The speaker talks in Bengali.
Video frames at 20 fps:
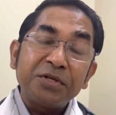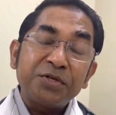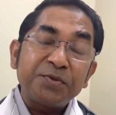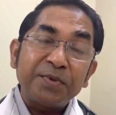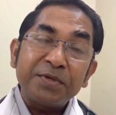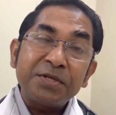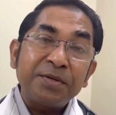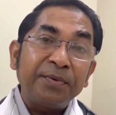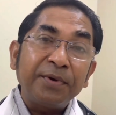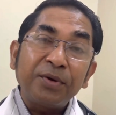
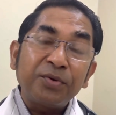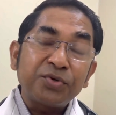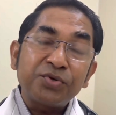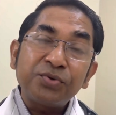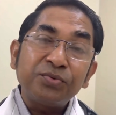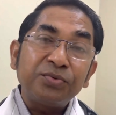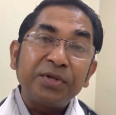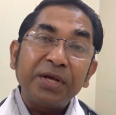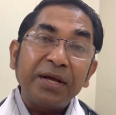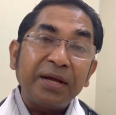স্পেসিফিক
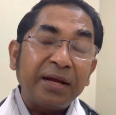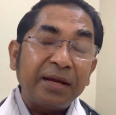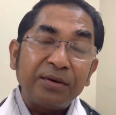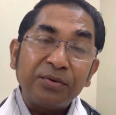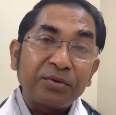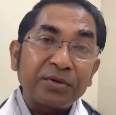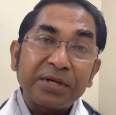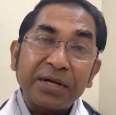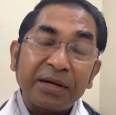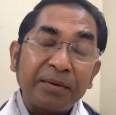ওষুধ দিয়ে এই
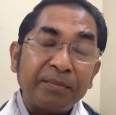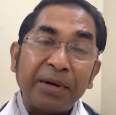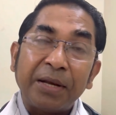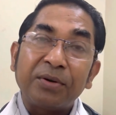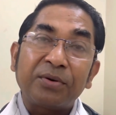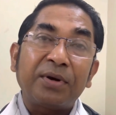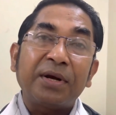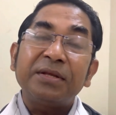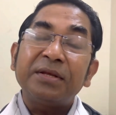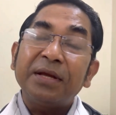রোগটাকে ভালো
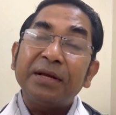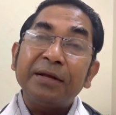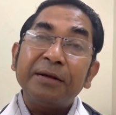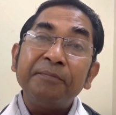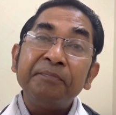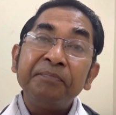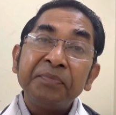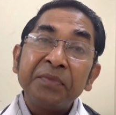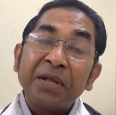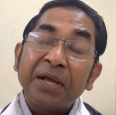করা যায় না
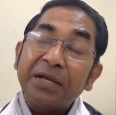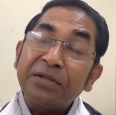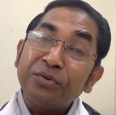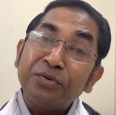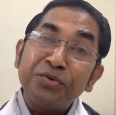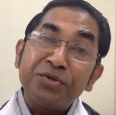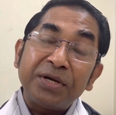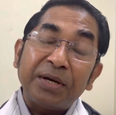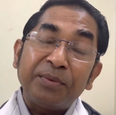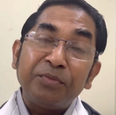
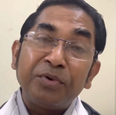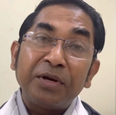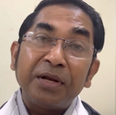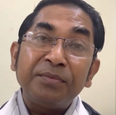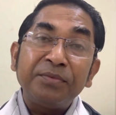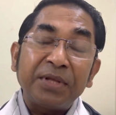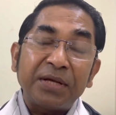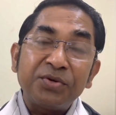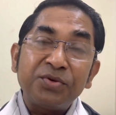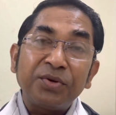এতক্ষণ যা
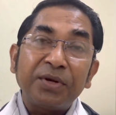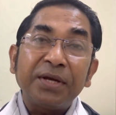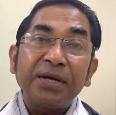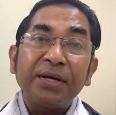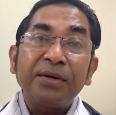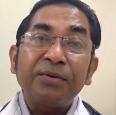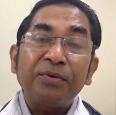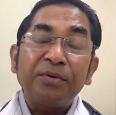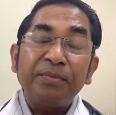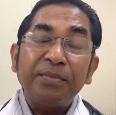বললাম তার সঙ্গে
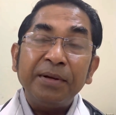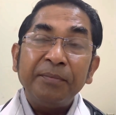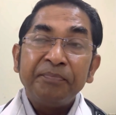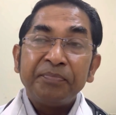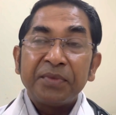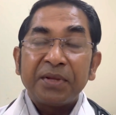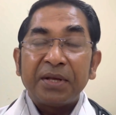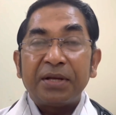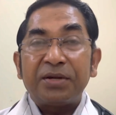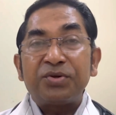কী করবে
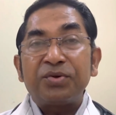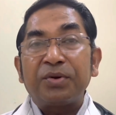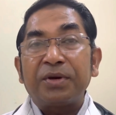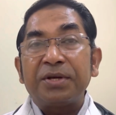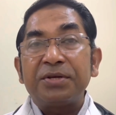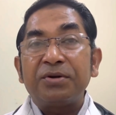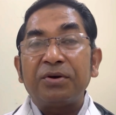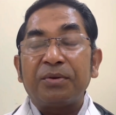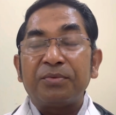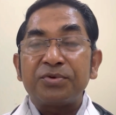এর সঙ্গে
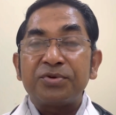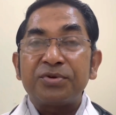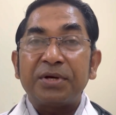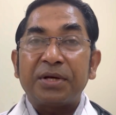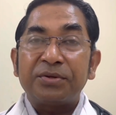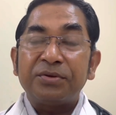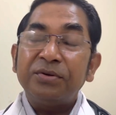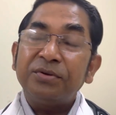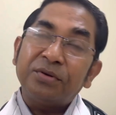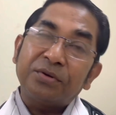সে অবশ্যই
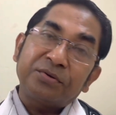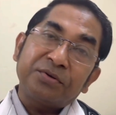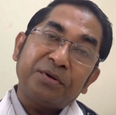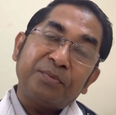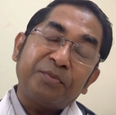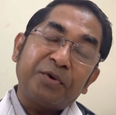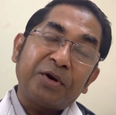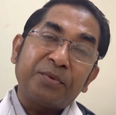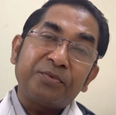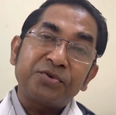একজন
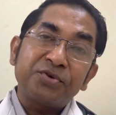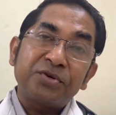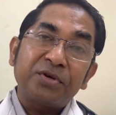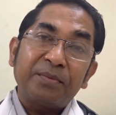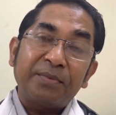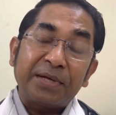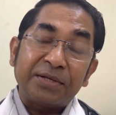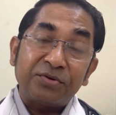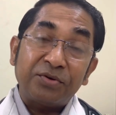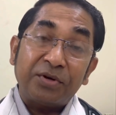ডক্টরের পরামর্শ
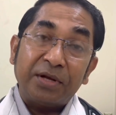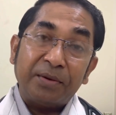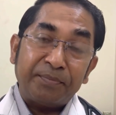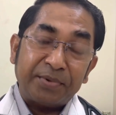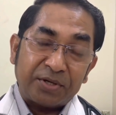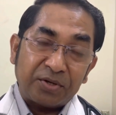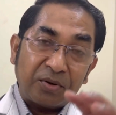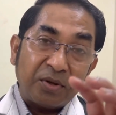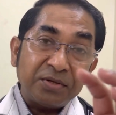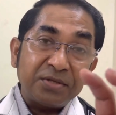নেবে একজন
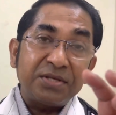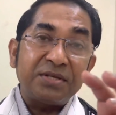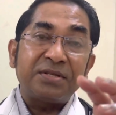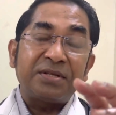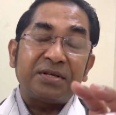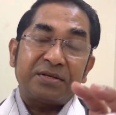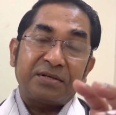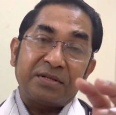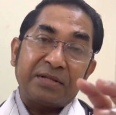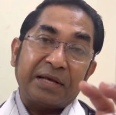হেপাটোলজিস্ট
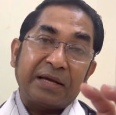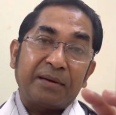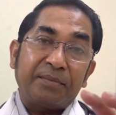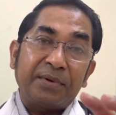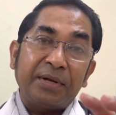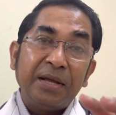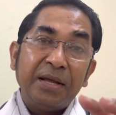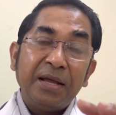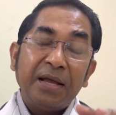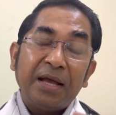হিসেবে
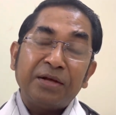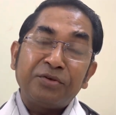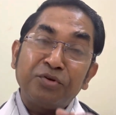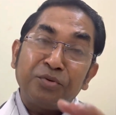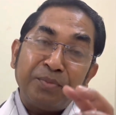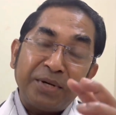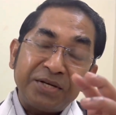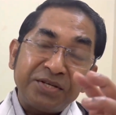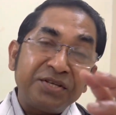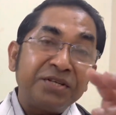দেখাবে একজন
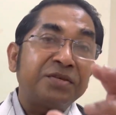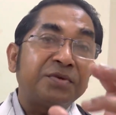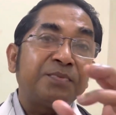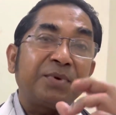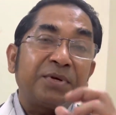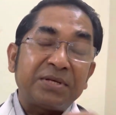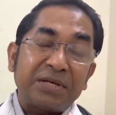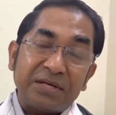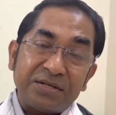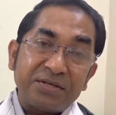মেডিসিন
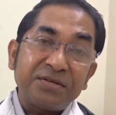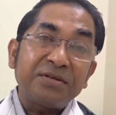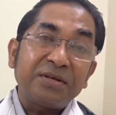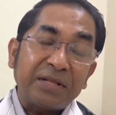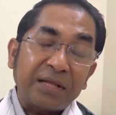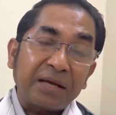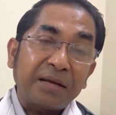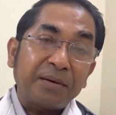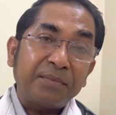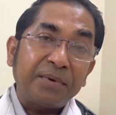স্পেশালিস্ট
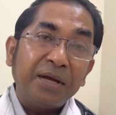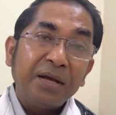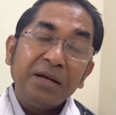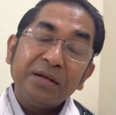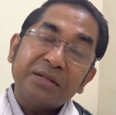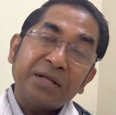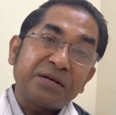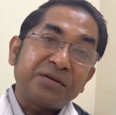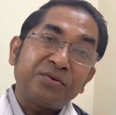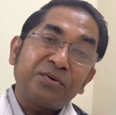হিসেবে দেখাবে
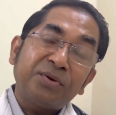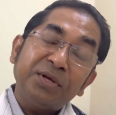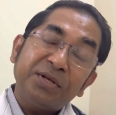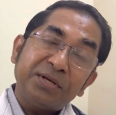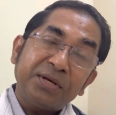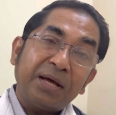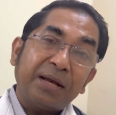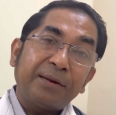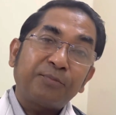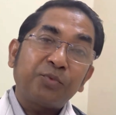তার সঙ্গে
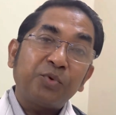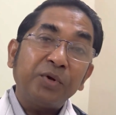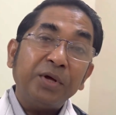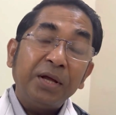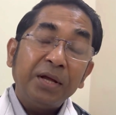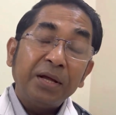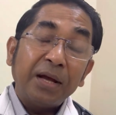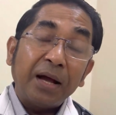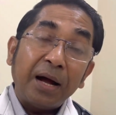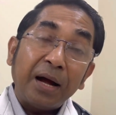সে আলাপ করে
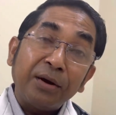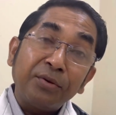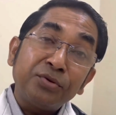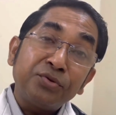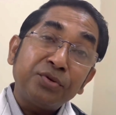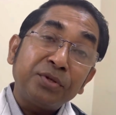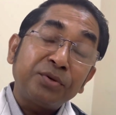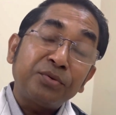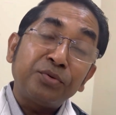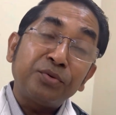আরও
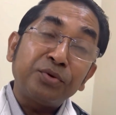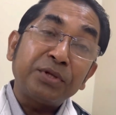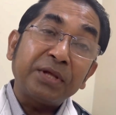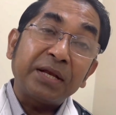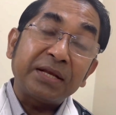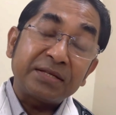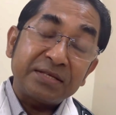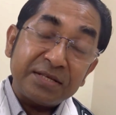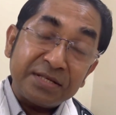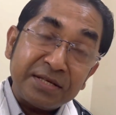যদি কোনো তার
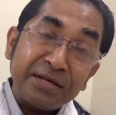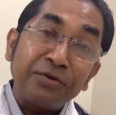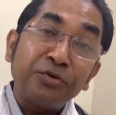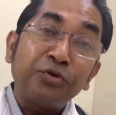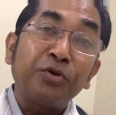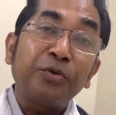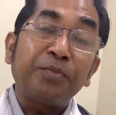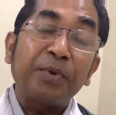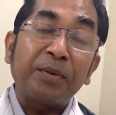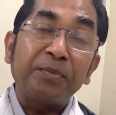এক্সিস্টিং
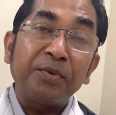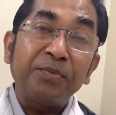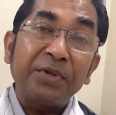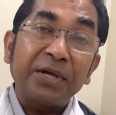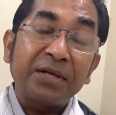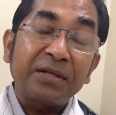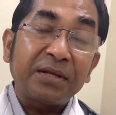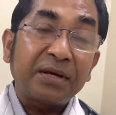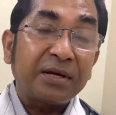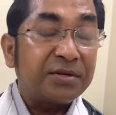কোনো প্রবলেম
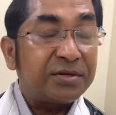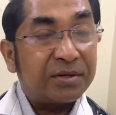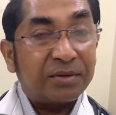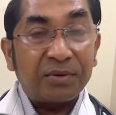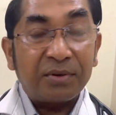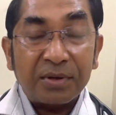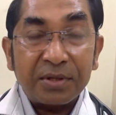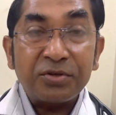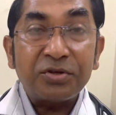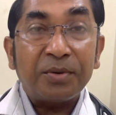থাকে তাহলে
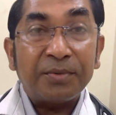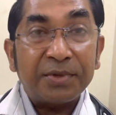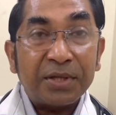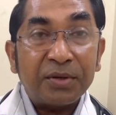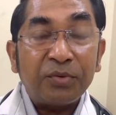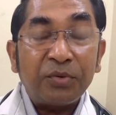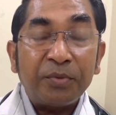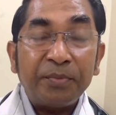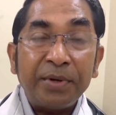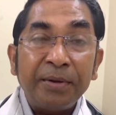সেগুলোকে সমাধান
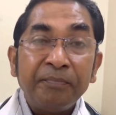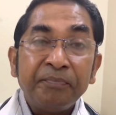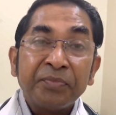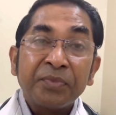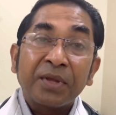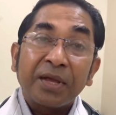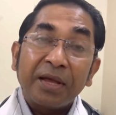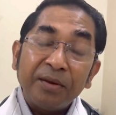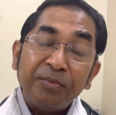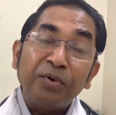করবে
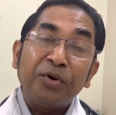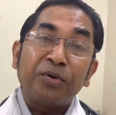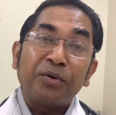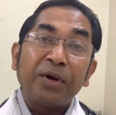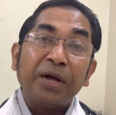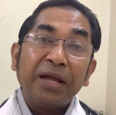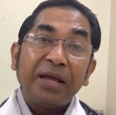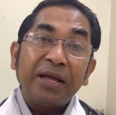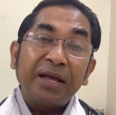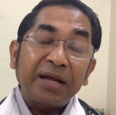এবং
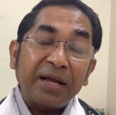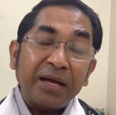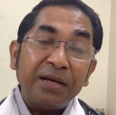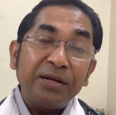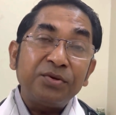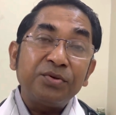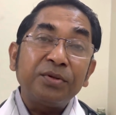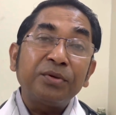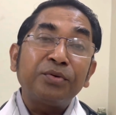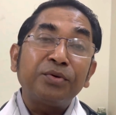এখানে
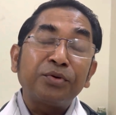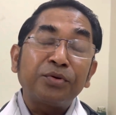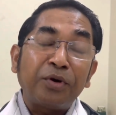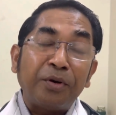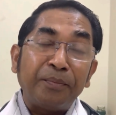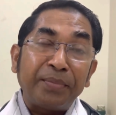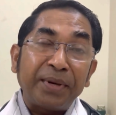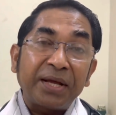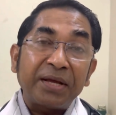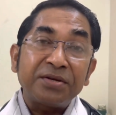যদি কোনো
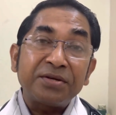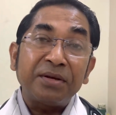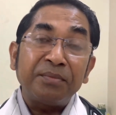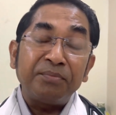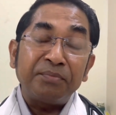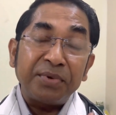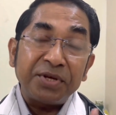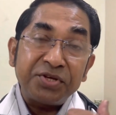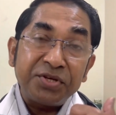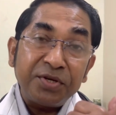কমপ্লিকেশন
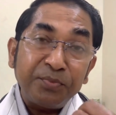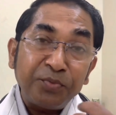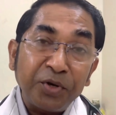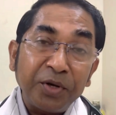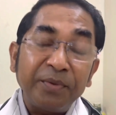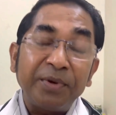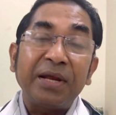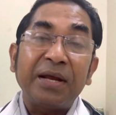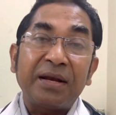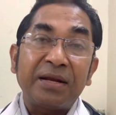বেশি
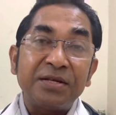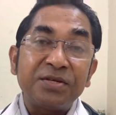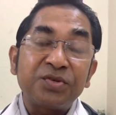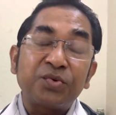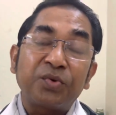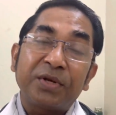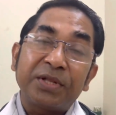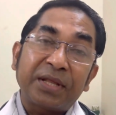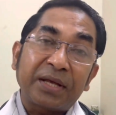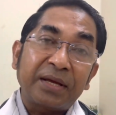পরিমাণে অ্যারাইজ
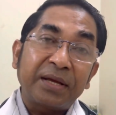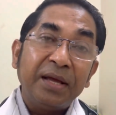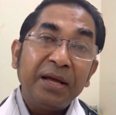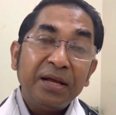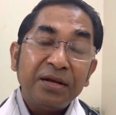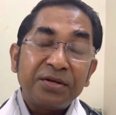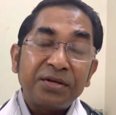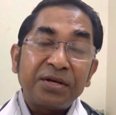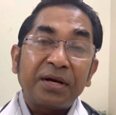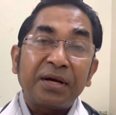করে থাকে
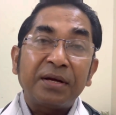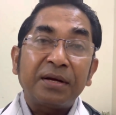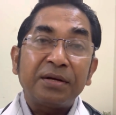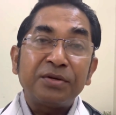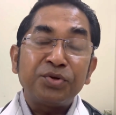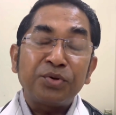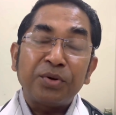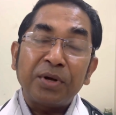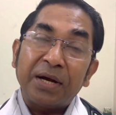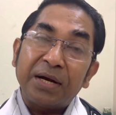সেখানকার
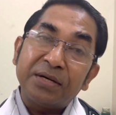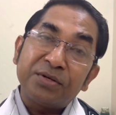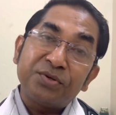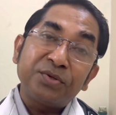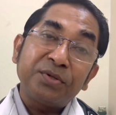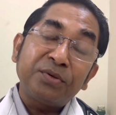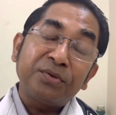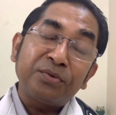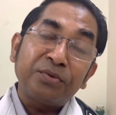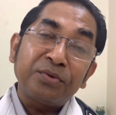জন্য আর
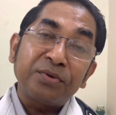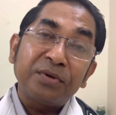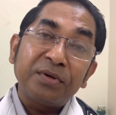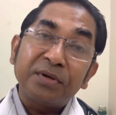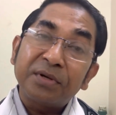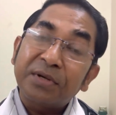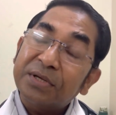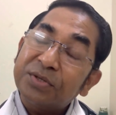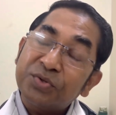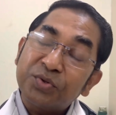যদি কোনো
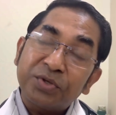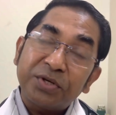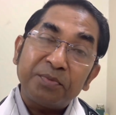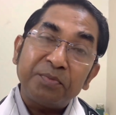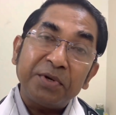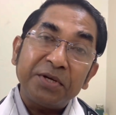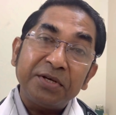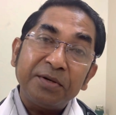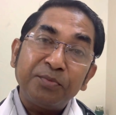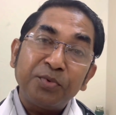কিছু
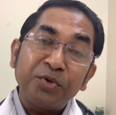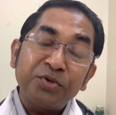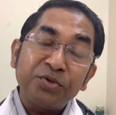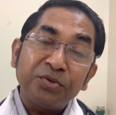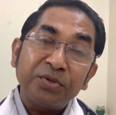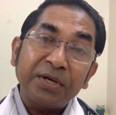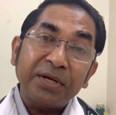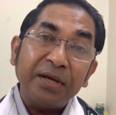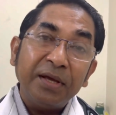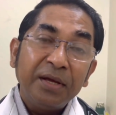ট্রিটমেন্টের প্রয়োজন
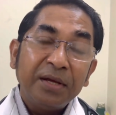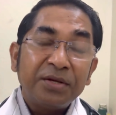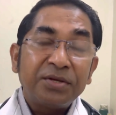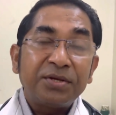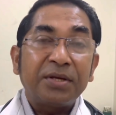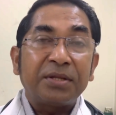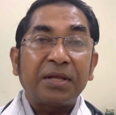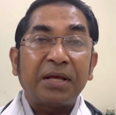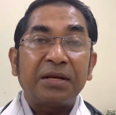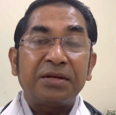থাকে
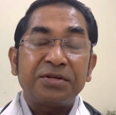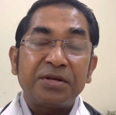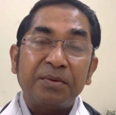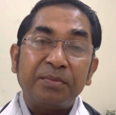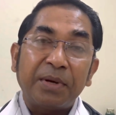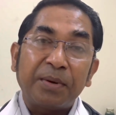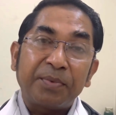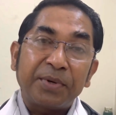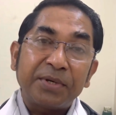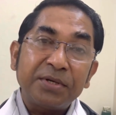সে তাহলে সে
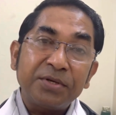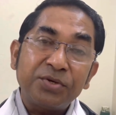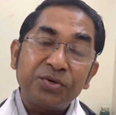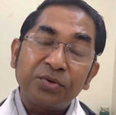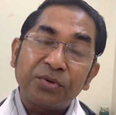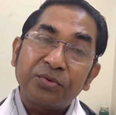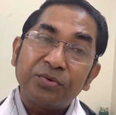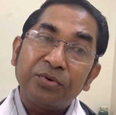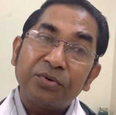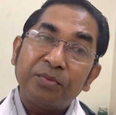ব্যাপারটা
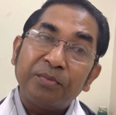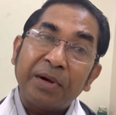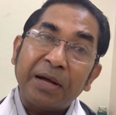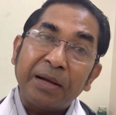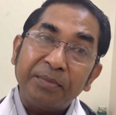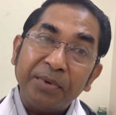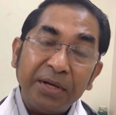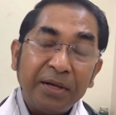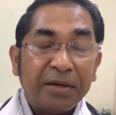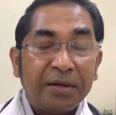
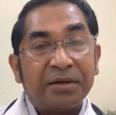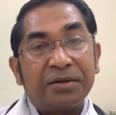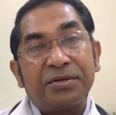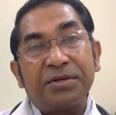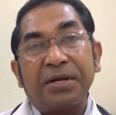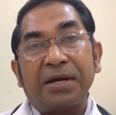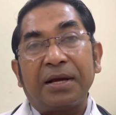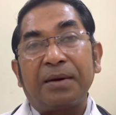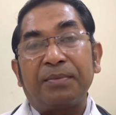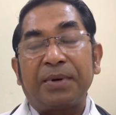সূক্ষ্মভাবে
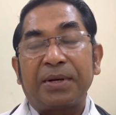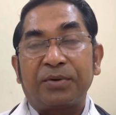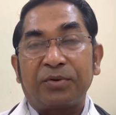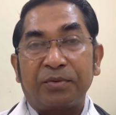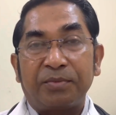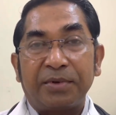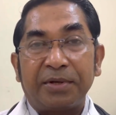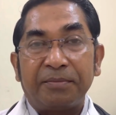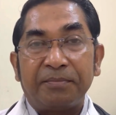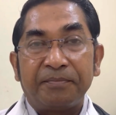সে অ্যাপ্লাই
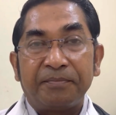করবে